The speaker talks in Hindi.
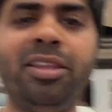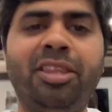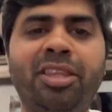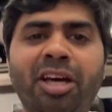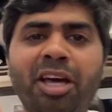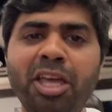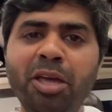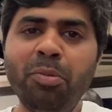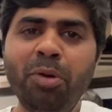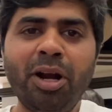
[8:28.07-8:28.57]

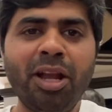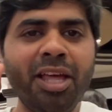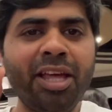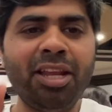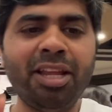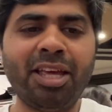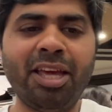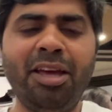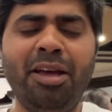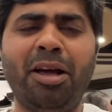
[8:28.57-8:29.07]
दही बड़े
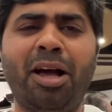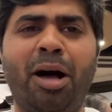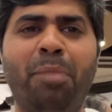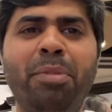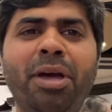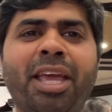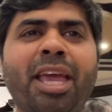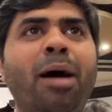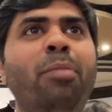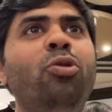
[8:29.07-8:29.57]
इनके अब
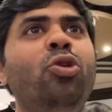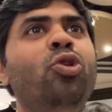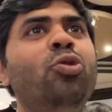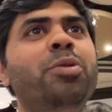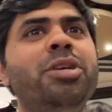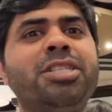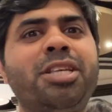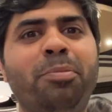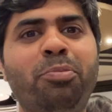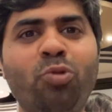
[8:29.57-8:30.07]
मैं क्या बोलूँ
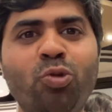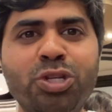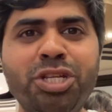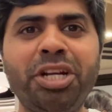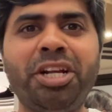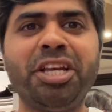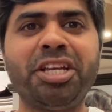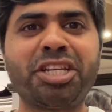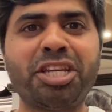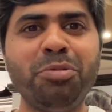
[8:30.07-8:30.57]
मैं सब कुछ ही
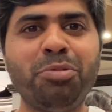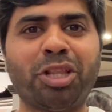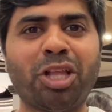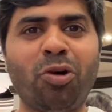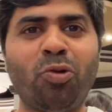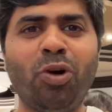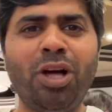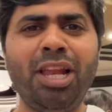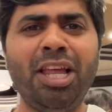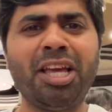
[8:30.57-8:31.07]
टेस्टी
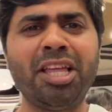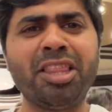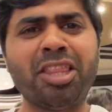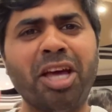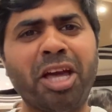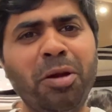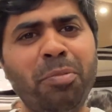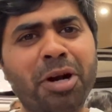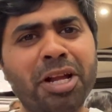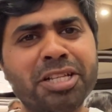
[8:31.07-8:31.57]
बताऊंगा लेकिन
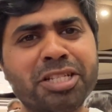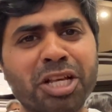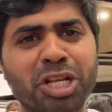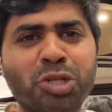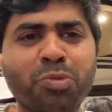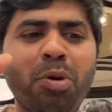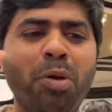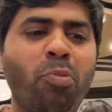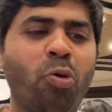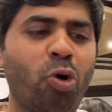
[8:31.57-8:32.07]
दही बड़े
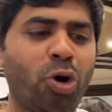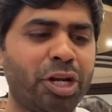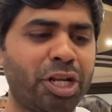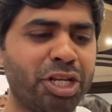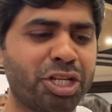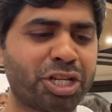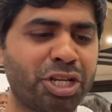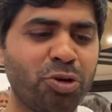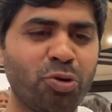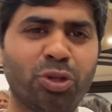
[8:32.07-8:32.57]
सच में बहुत
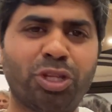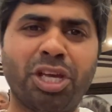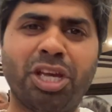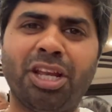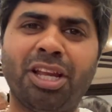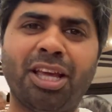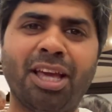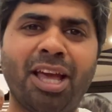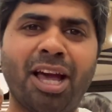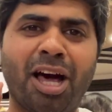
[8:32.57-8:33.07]
टेस्टी होते हैं
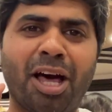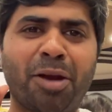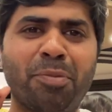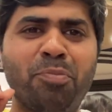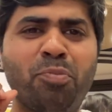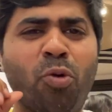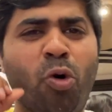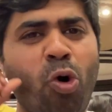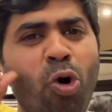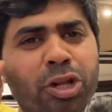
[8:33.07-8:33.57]
इनके यार
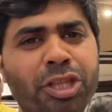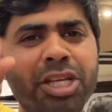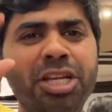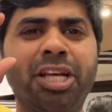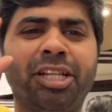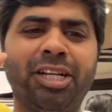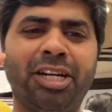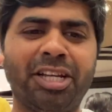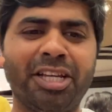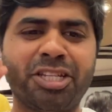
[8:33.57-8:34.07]
बहुत ही
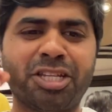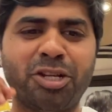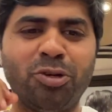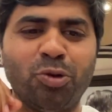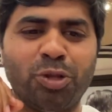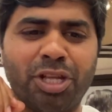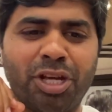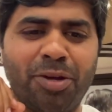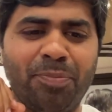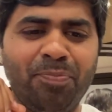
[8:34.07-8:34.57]
ज़्यादा टेस्टी
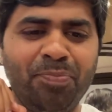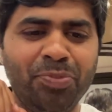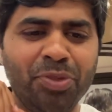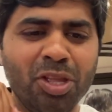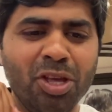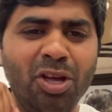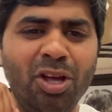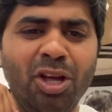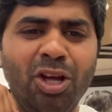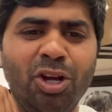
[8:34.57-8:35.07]
होते
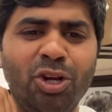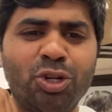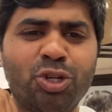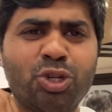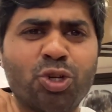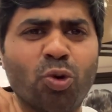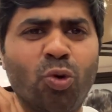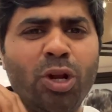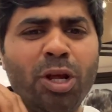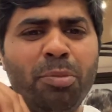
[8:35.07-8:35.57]
हैं
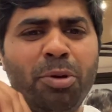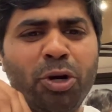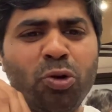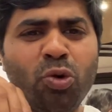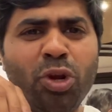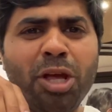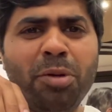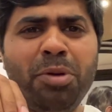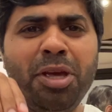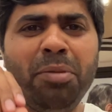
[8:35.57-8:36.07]
छोले
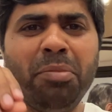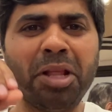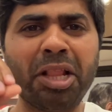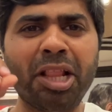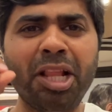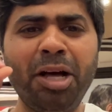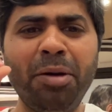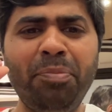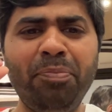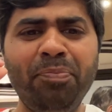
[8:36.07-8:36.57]
भटूरे भी
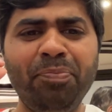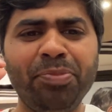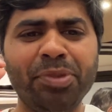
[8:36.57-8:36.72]
मतलब